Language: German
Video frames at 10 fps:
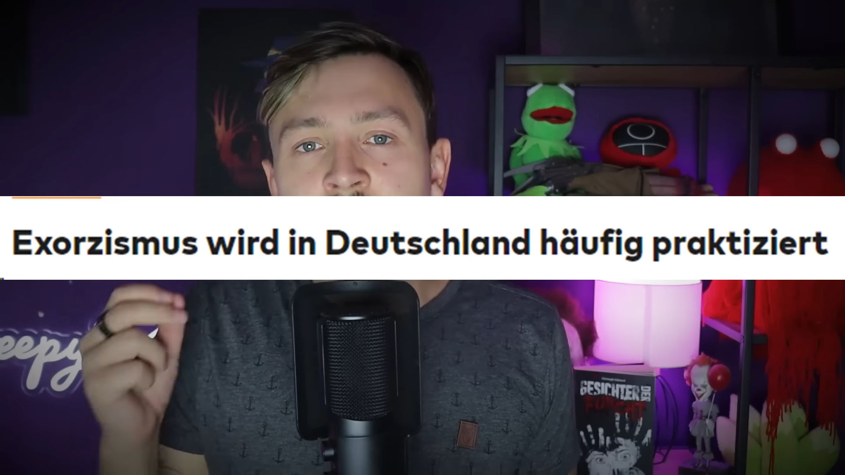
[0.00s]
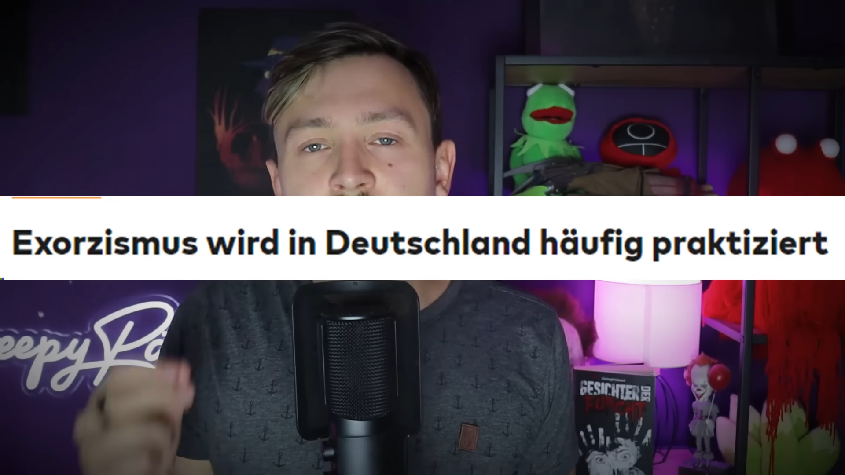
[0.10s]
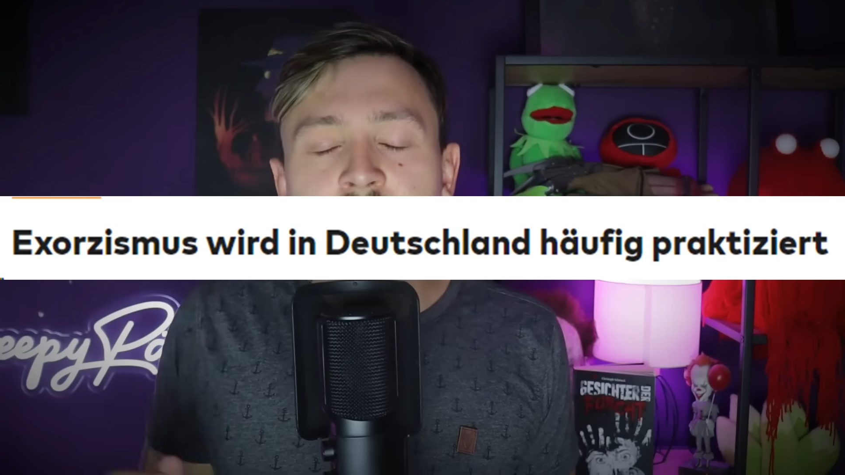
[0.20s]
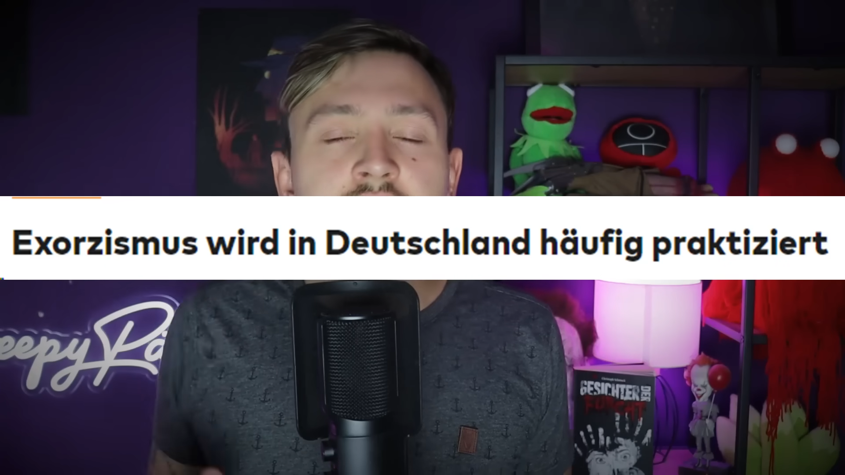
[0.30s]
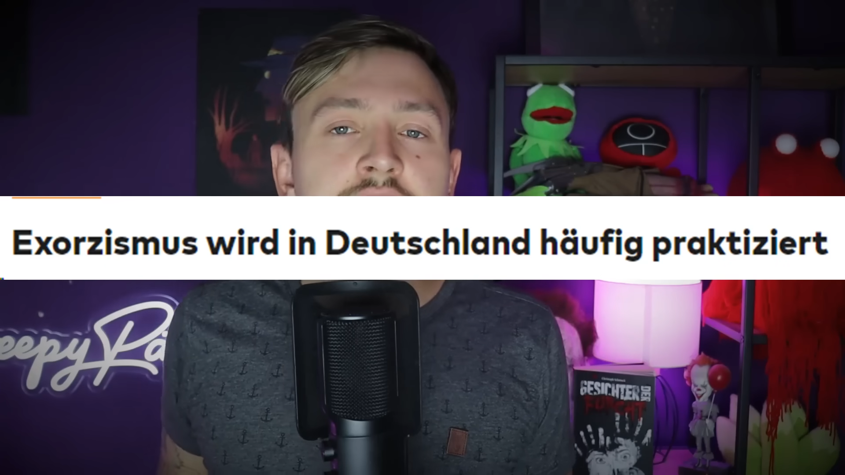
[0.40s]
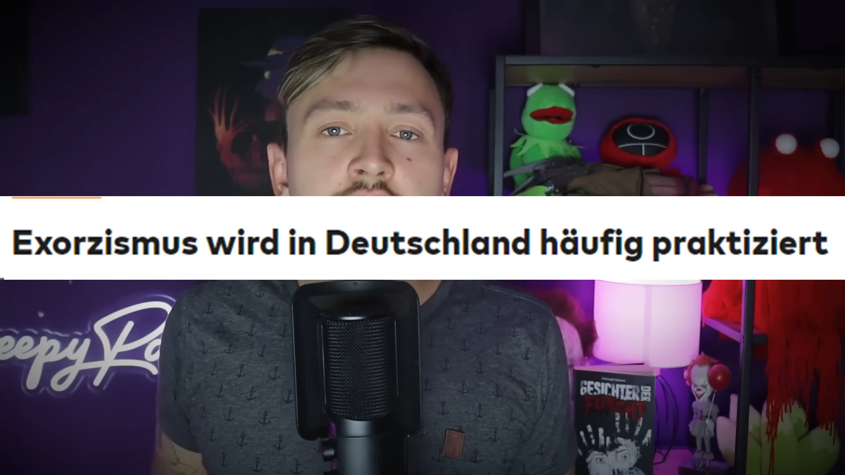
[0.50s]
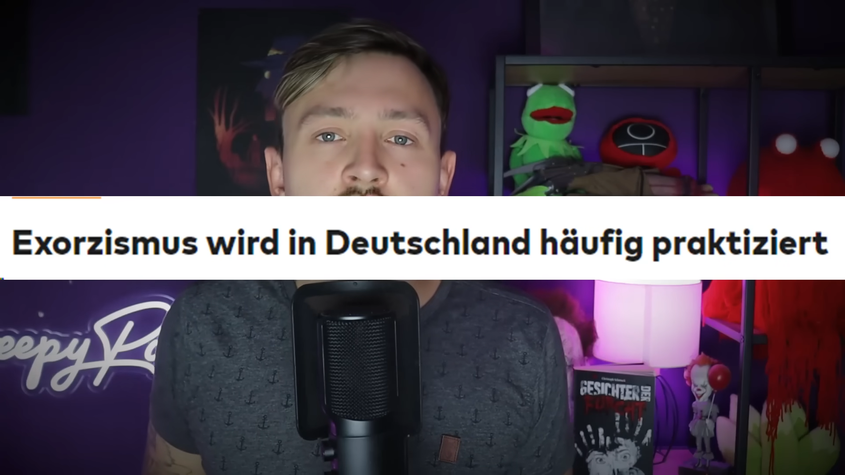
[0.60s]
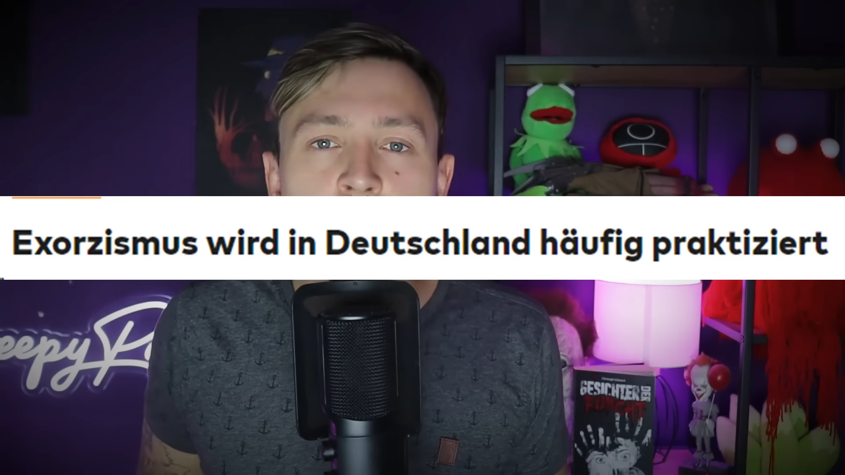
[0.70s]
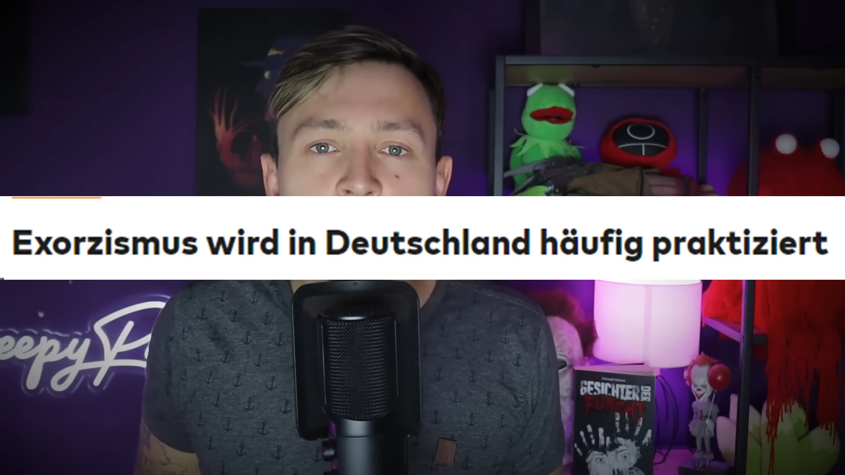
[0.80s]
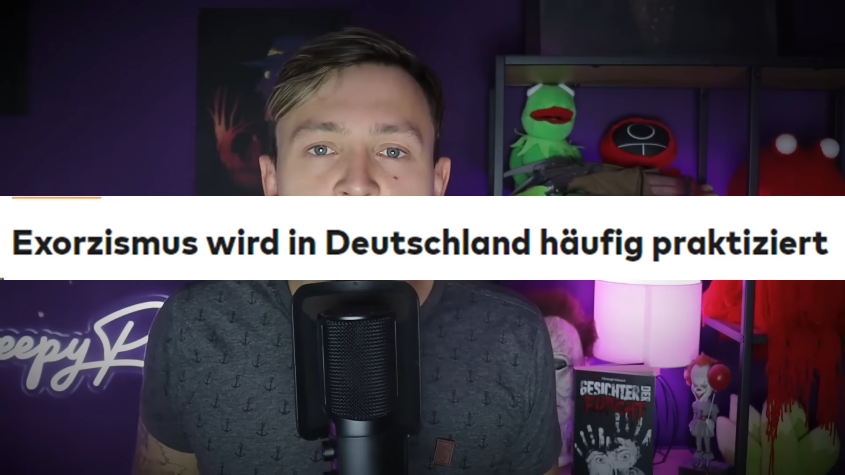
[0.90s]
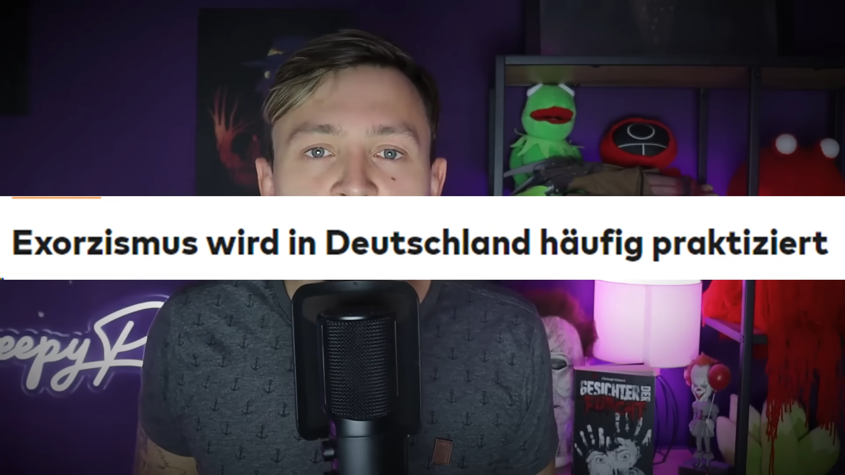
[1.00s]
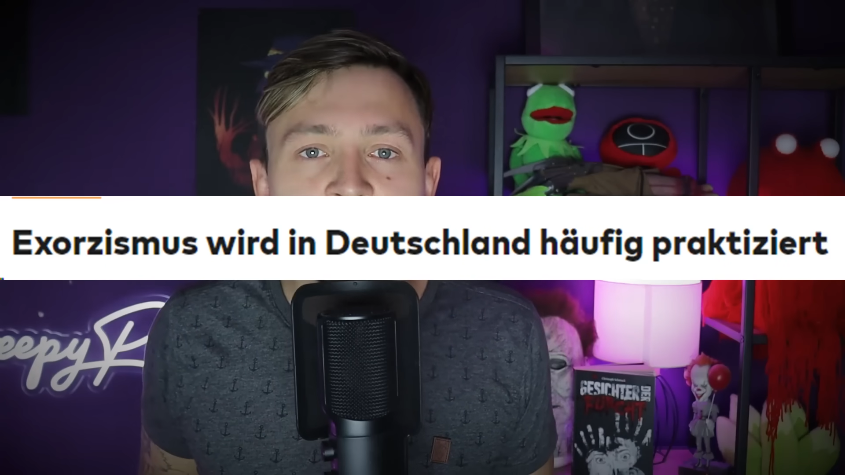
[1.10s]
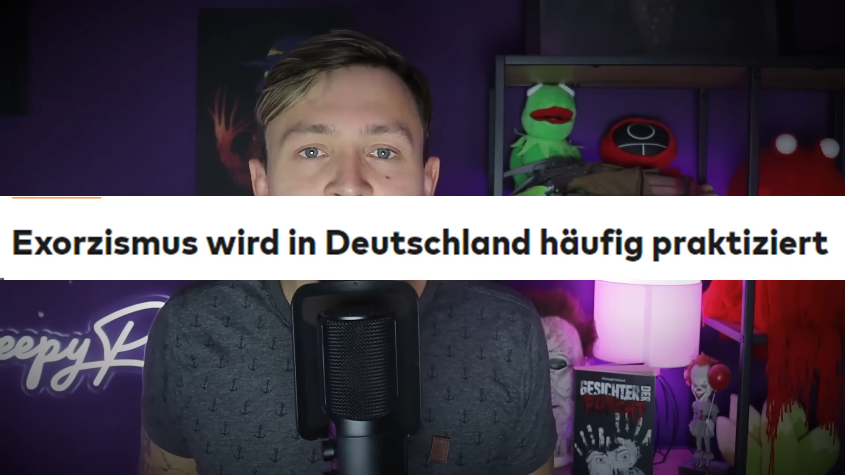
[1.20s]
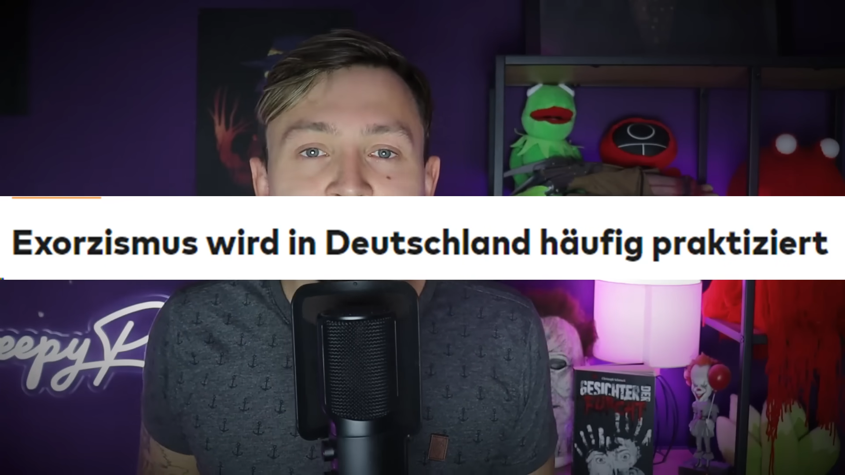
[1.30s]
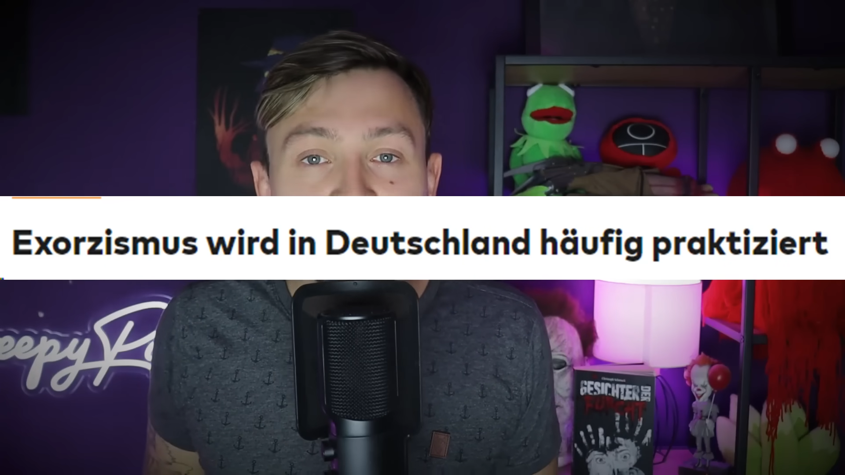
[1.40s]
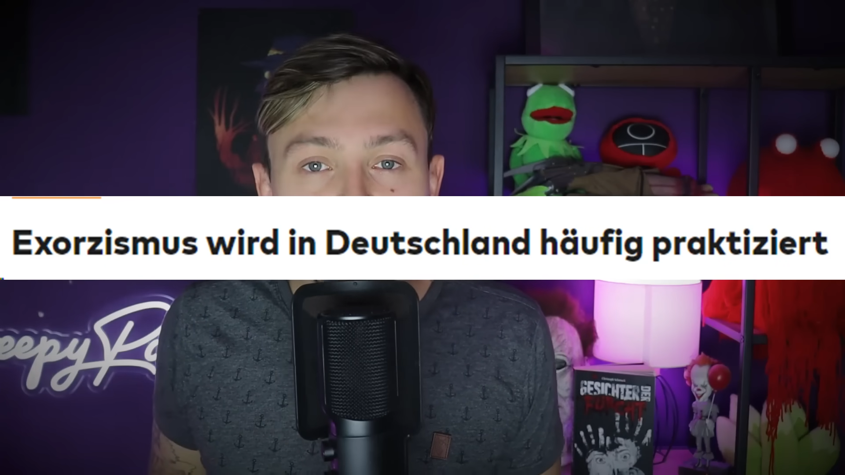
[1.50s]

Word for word: findet in Deutschland ein